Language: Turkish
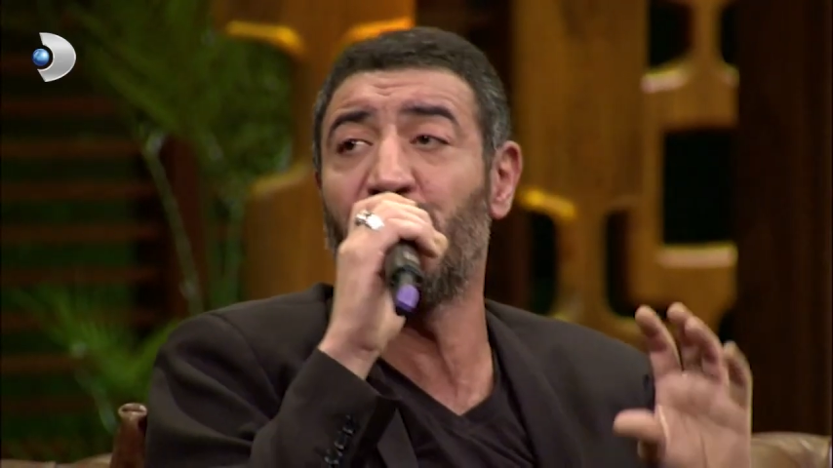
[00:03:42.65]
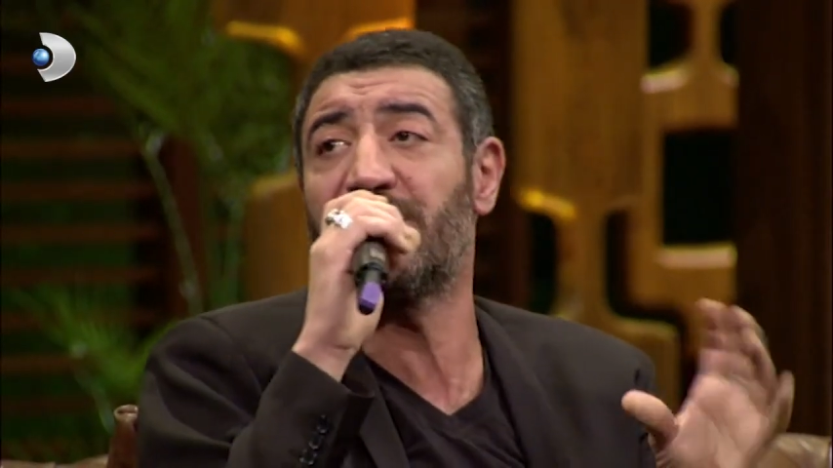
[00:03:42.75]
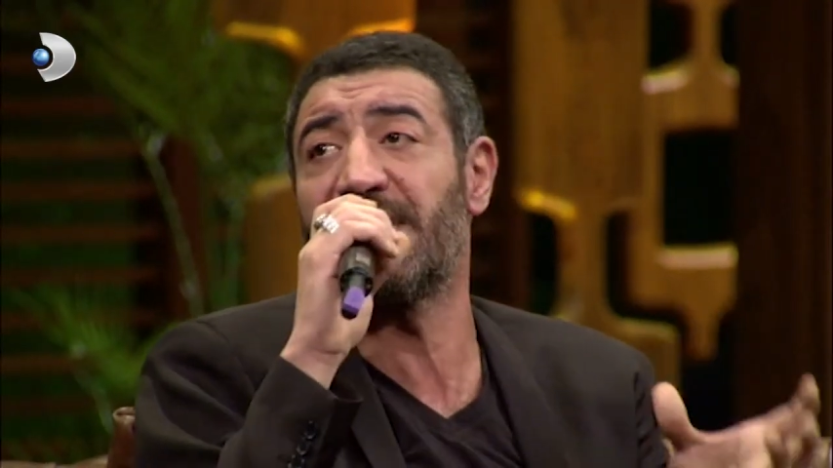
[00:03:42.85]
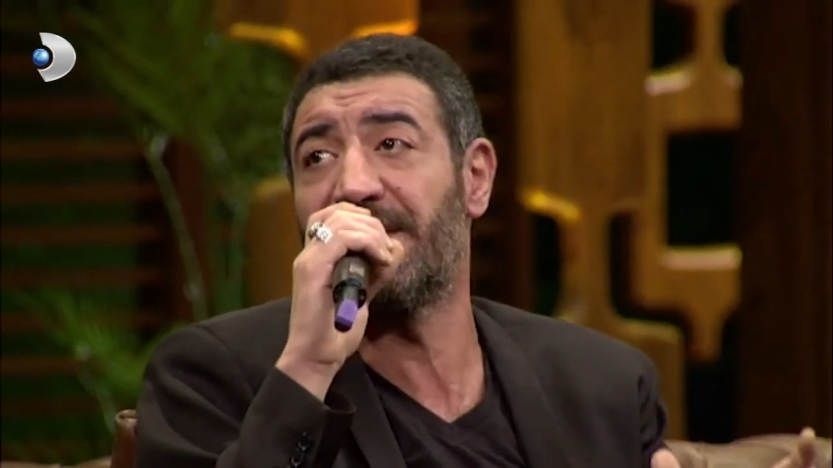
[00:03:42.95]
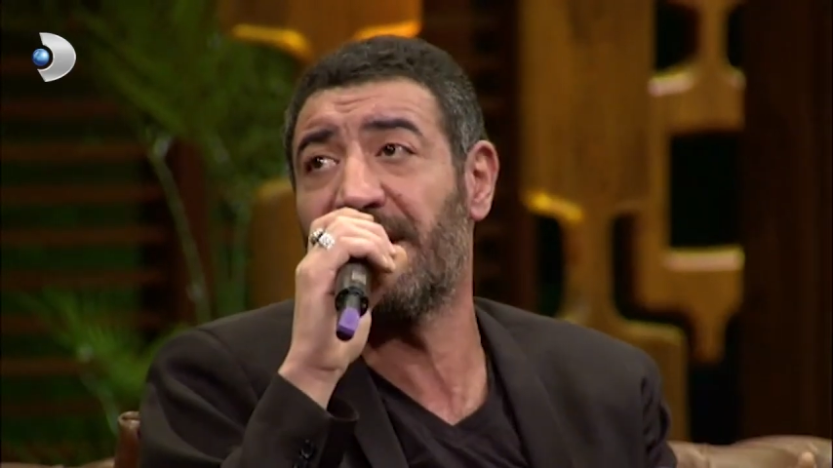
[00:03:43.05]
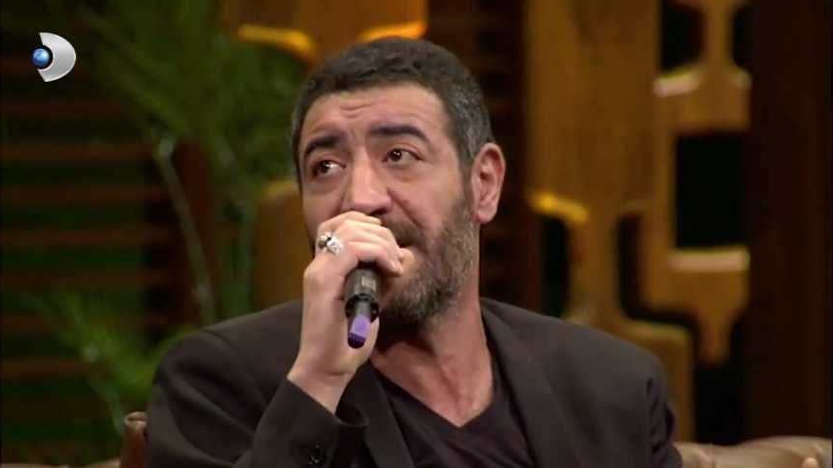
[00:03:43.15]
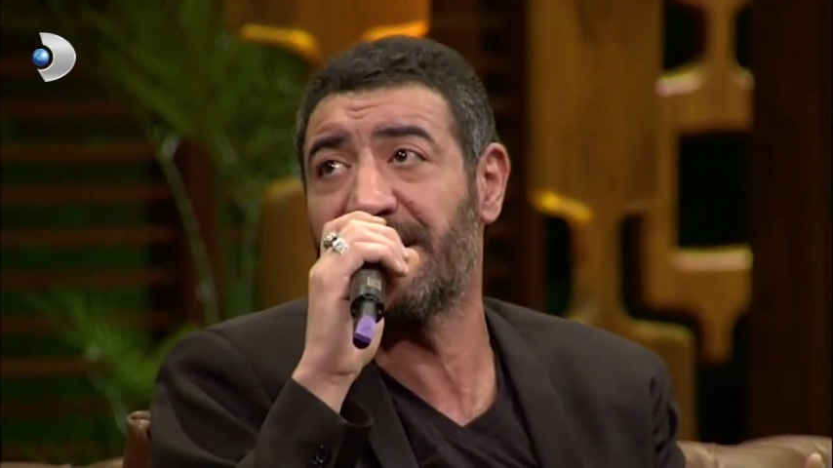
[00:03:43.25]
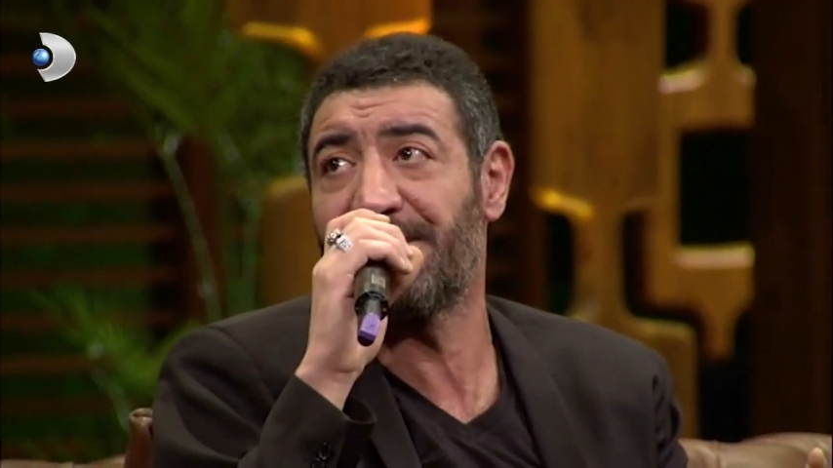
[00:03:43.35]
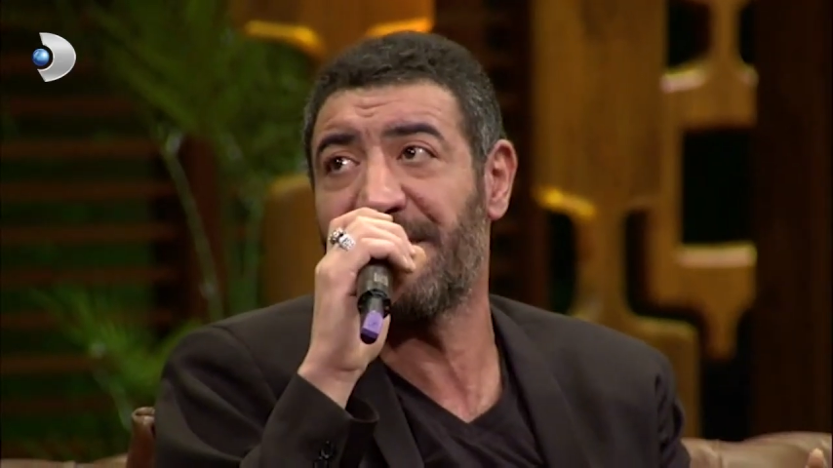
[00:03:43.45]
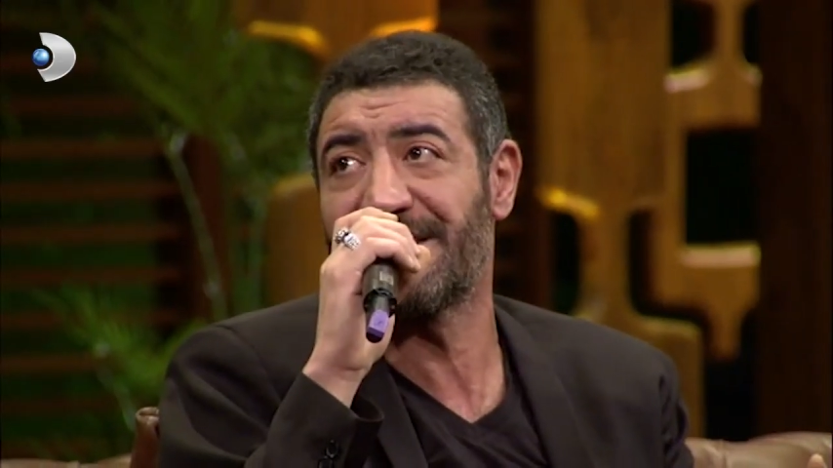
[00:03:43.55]
büyük
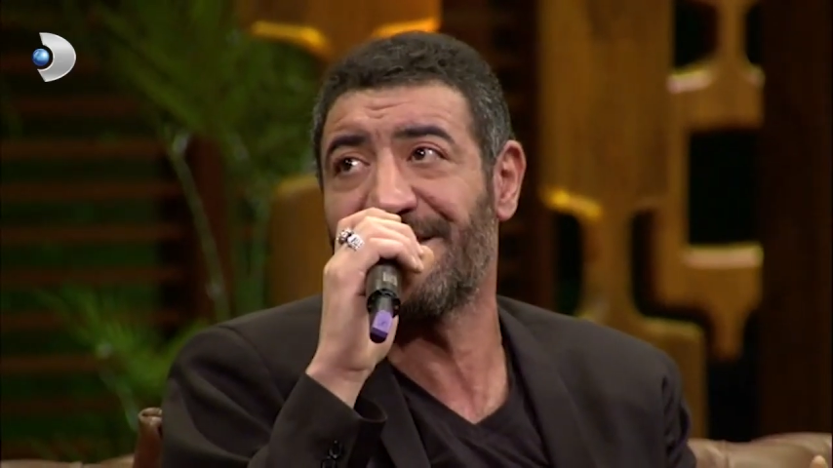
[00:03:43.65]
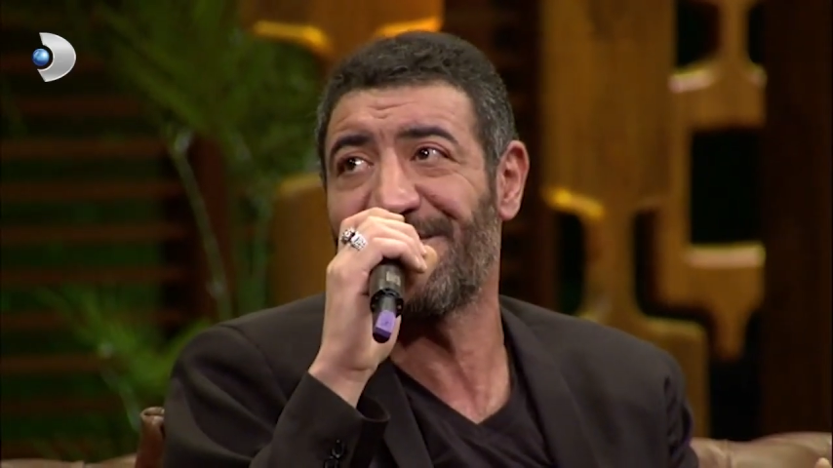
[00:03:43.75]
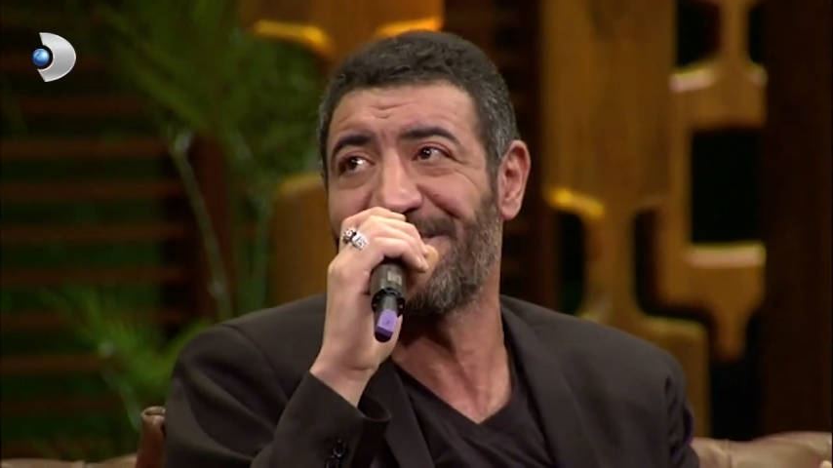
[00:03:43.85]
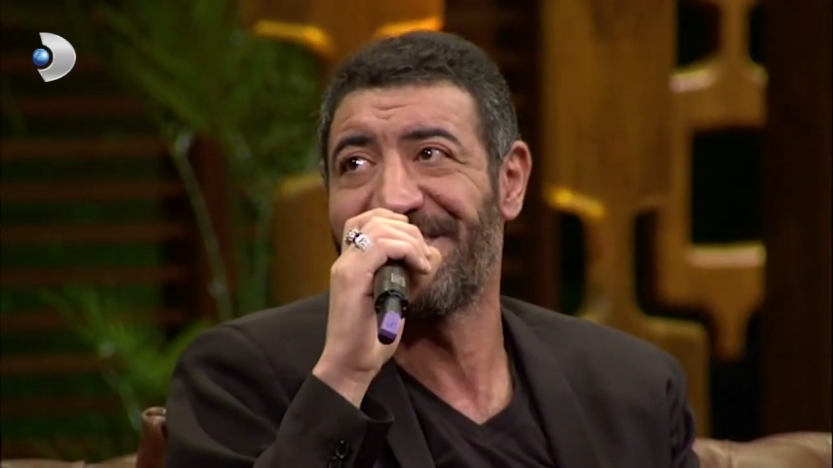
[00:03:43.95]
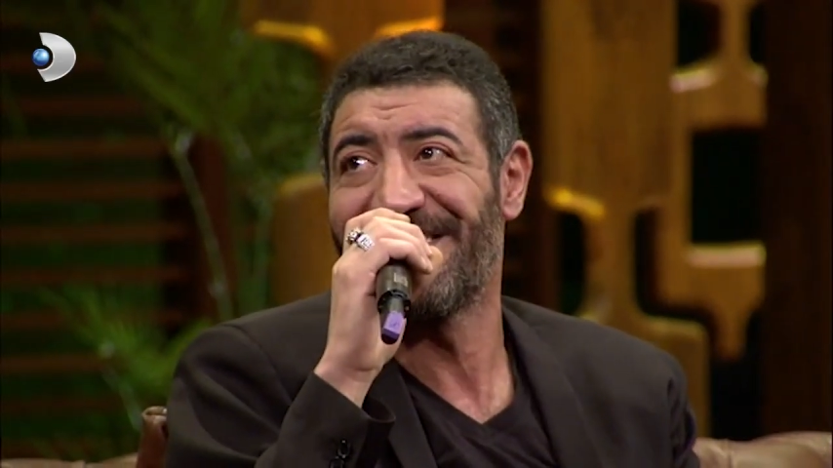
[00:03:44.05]
sevdalardan bahsediyorum.